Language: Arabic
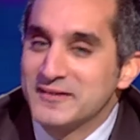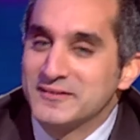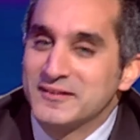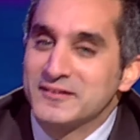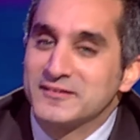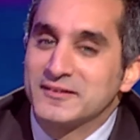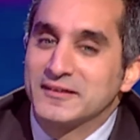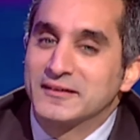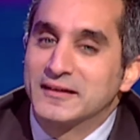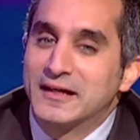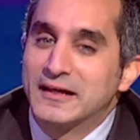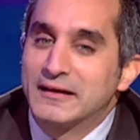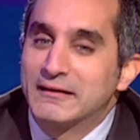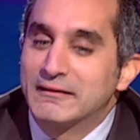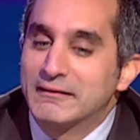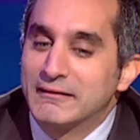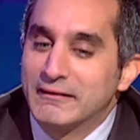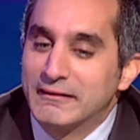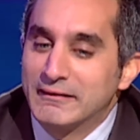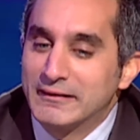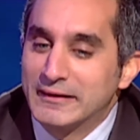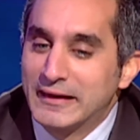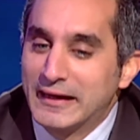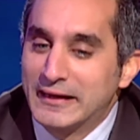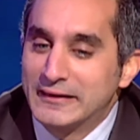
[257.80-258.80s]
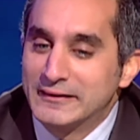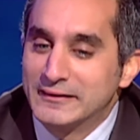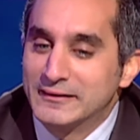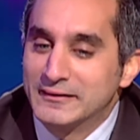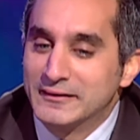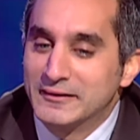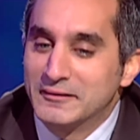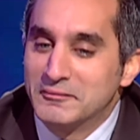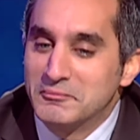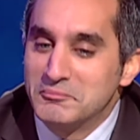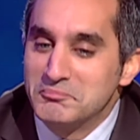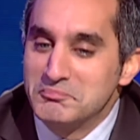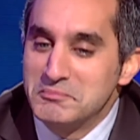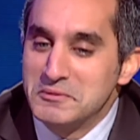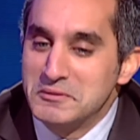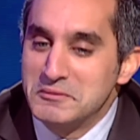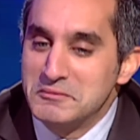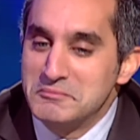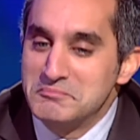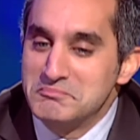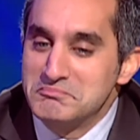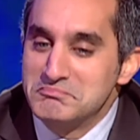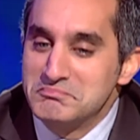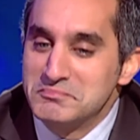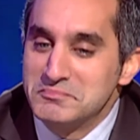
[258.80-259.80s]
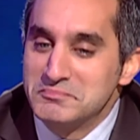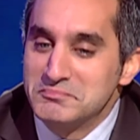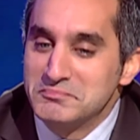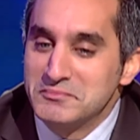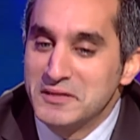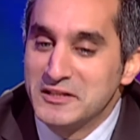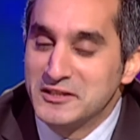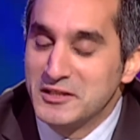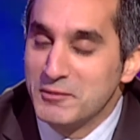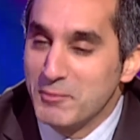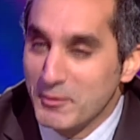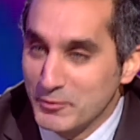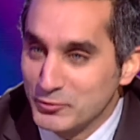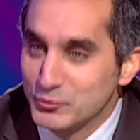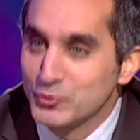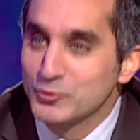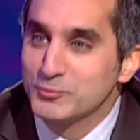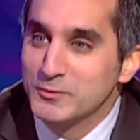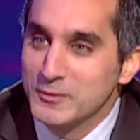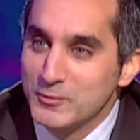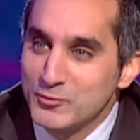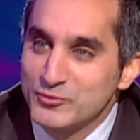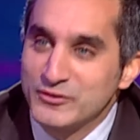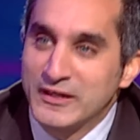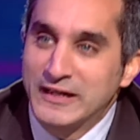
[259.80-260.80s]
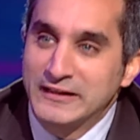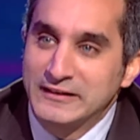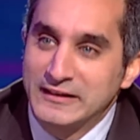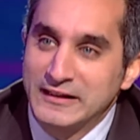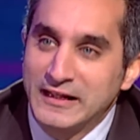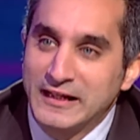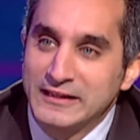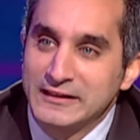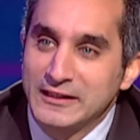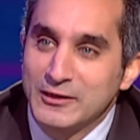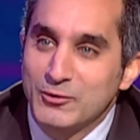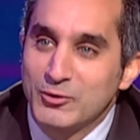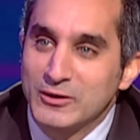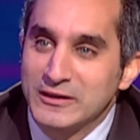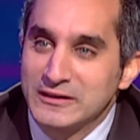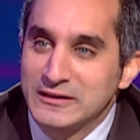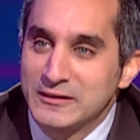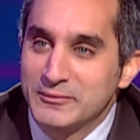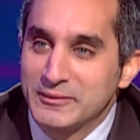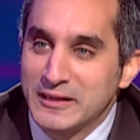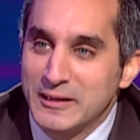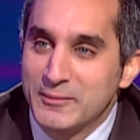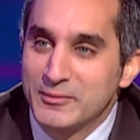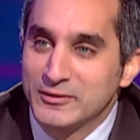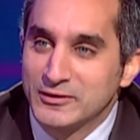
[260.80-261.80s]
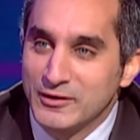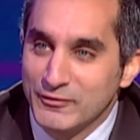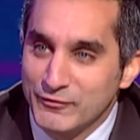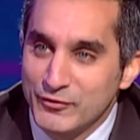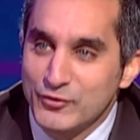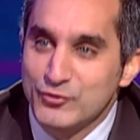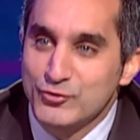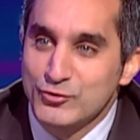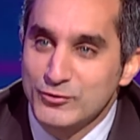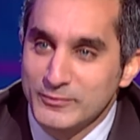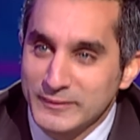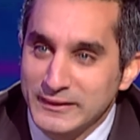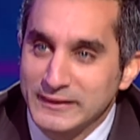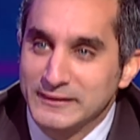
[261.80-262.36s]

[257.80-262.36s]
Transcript: أساسا آه، آه، يعني أنت مبسوط بالمذيعات اللي عندك ولا أنت بتحب تطفشهم